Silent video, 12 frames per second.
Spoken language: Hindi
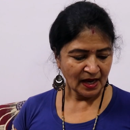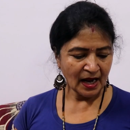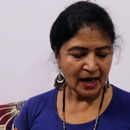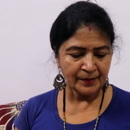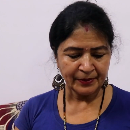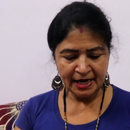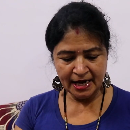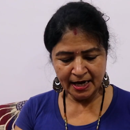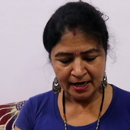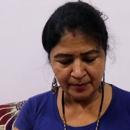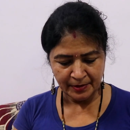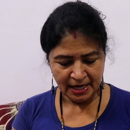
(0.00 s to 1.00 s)
हाय
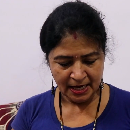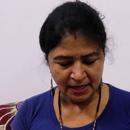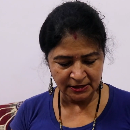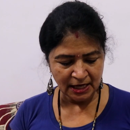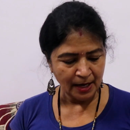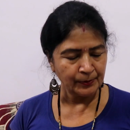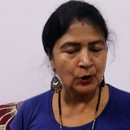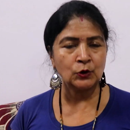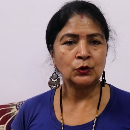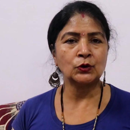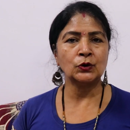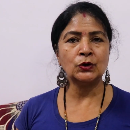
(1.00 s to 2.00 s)
फ्रेंड मैं आज आप
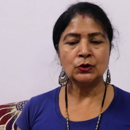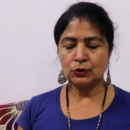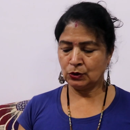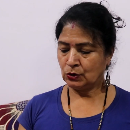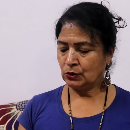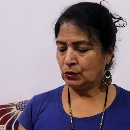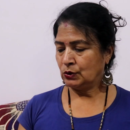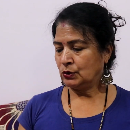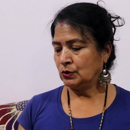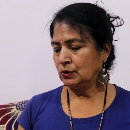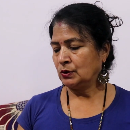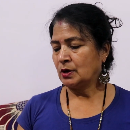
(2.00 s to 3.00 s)
लोगों को
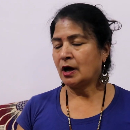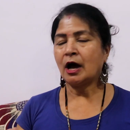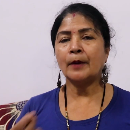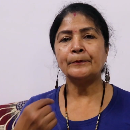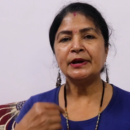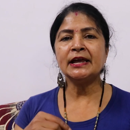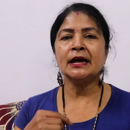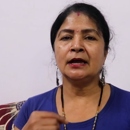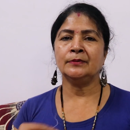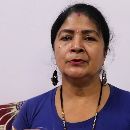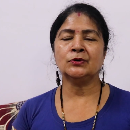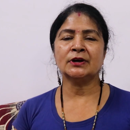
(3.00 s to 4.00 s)
अपनी
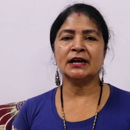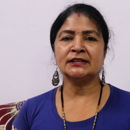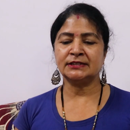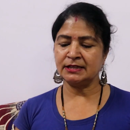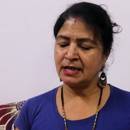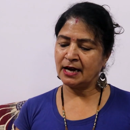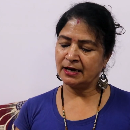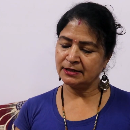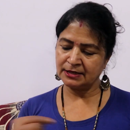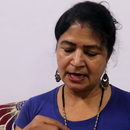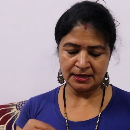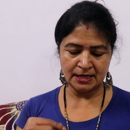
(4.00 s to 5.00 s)
आईब्रो कैसे धागा
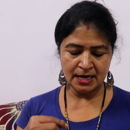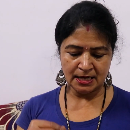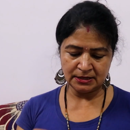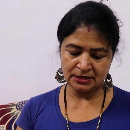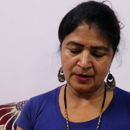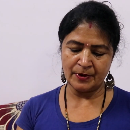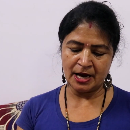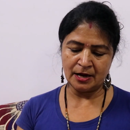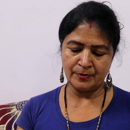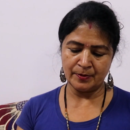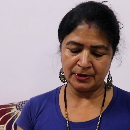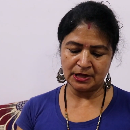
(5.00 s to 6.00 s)
चलाते हैं इसके
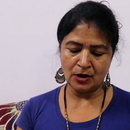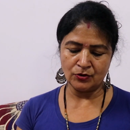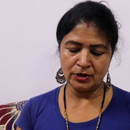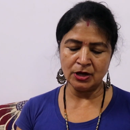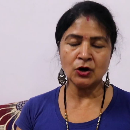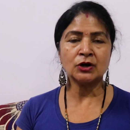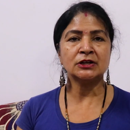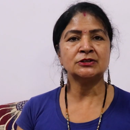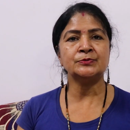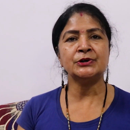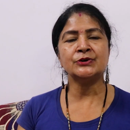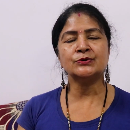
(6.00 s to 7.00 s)
बारे में बताऊंगी और इस
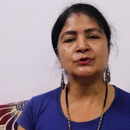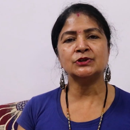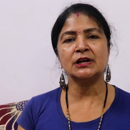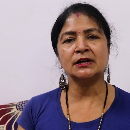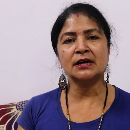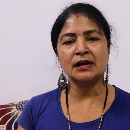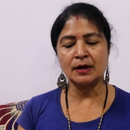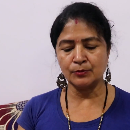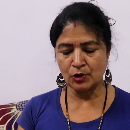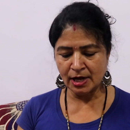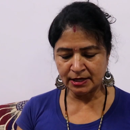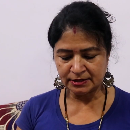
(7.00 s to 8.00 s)
वीडियो को देखना ना
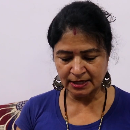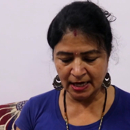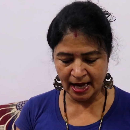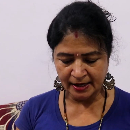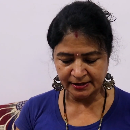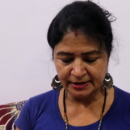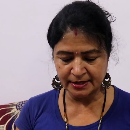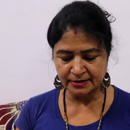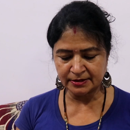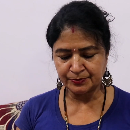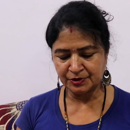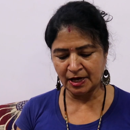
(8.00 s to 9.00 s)
भूलें ऐसे लाइक शेयर
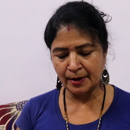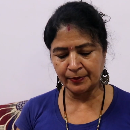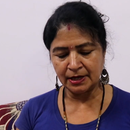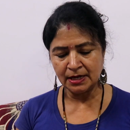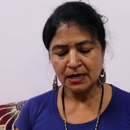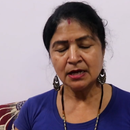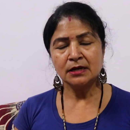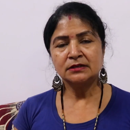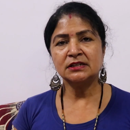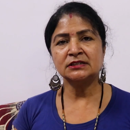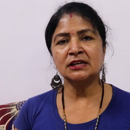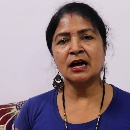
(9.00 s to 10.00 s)
सब्सक्राइब
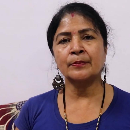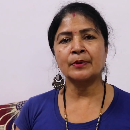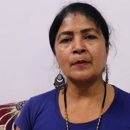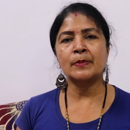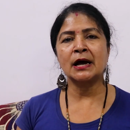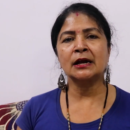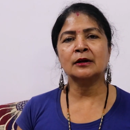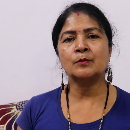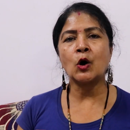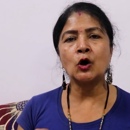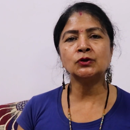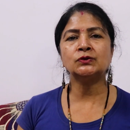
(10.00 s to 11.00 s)
करें जैसे आपका पार्लर
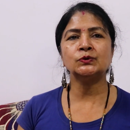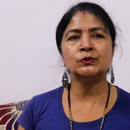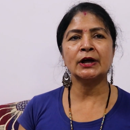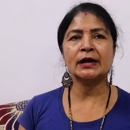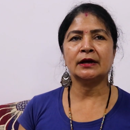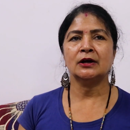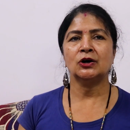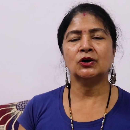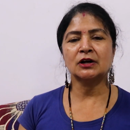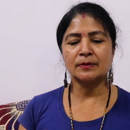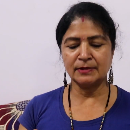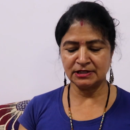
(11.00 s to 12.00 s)
बहुत दूर है
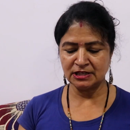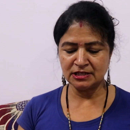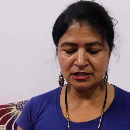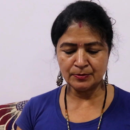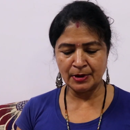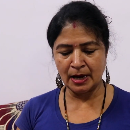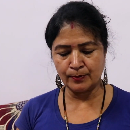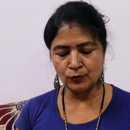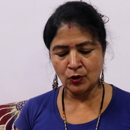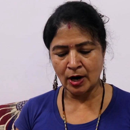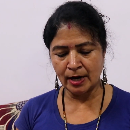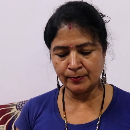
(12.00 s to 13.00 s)
और इमरजेंसी में
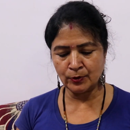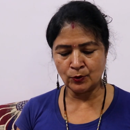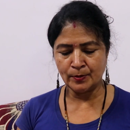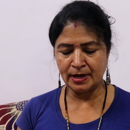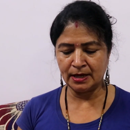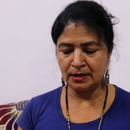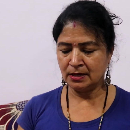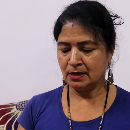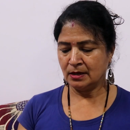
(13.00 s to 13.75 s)
आपको आईब्रो में